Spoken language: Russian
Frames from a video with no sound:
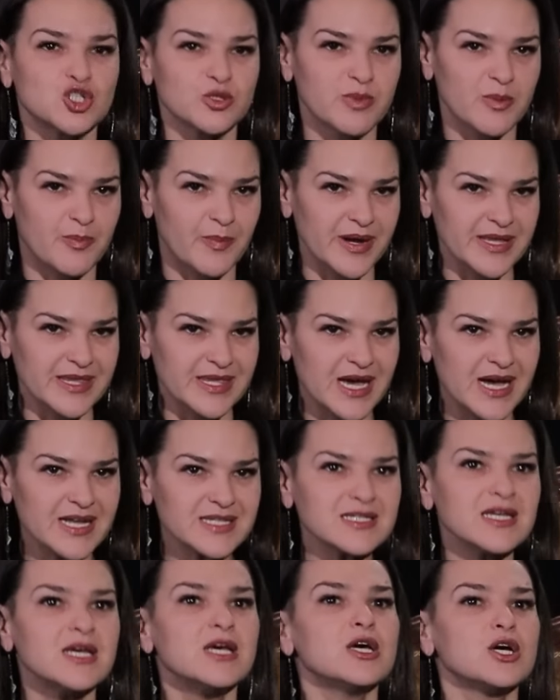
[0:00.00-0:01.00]
чтобы понять,
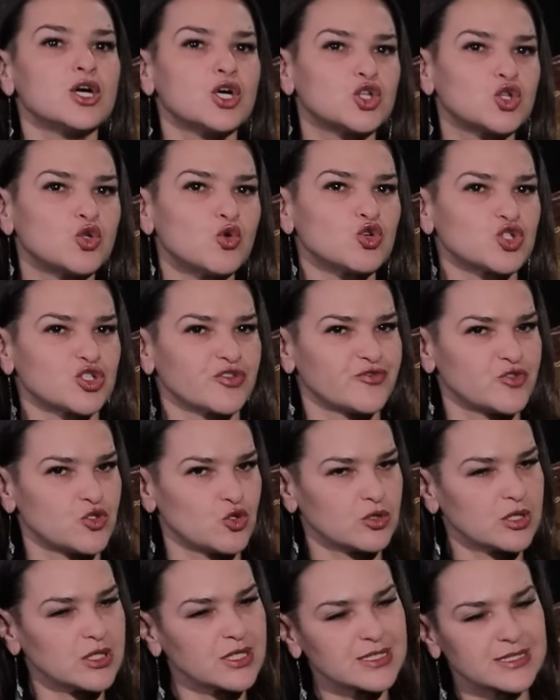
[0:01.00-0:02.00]
кто же
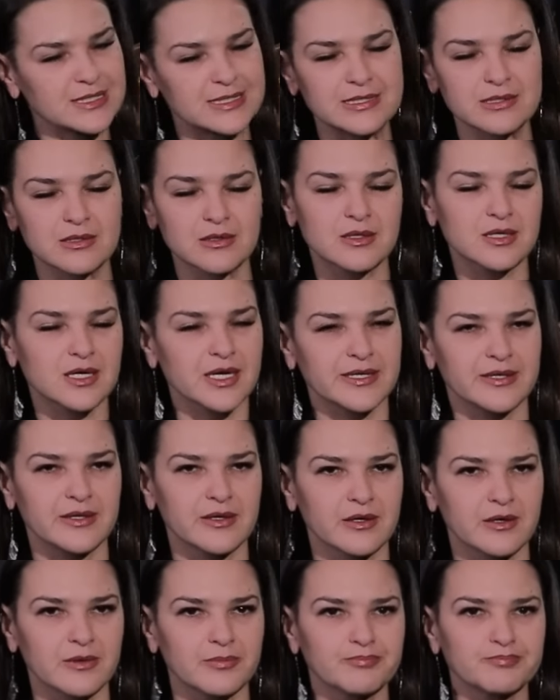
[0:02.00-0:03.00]
все-таки сделал
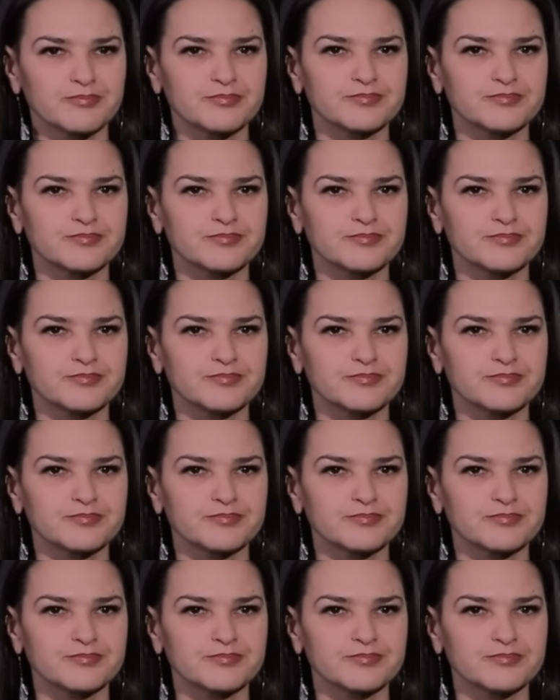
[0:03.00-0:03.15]
крадник.